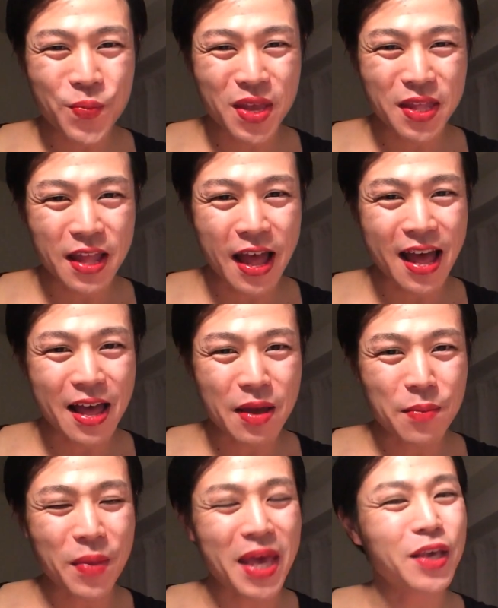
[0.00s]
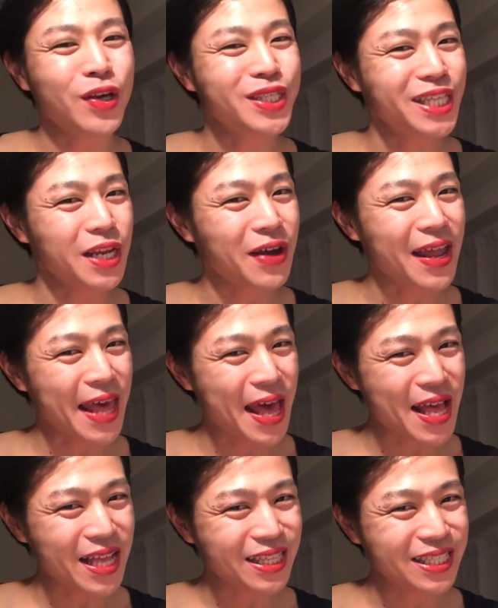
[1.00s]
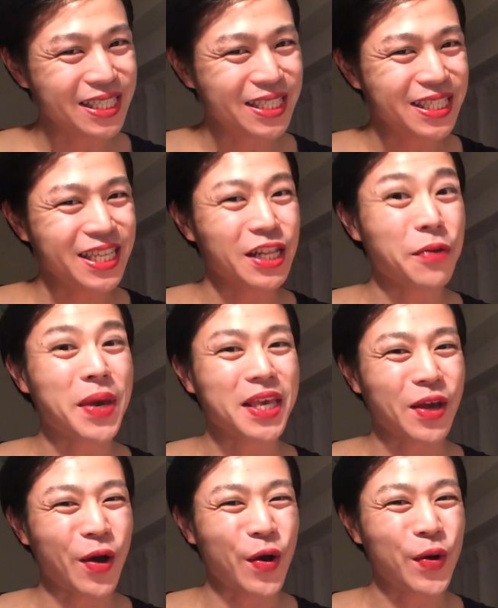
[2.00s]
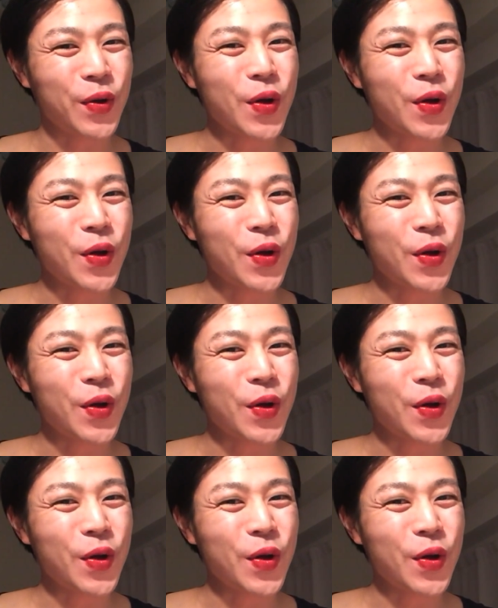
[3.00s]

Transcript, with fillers: みんな、勉強してるかなチリの勉強、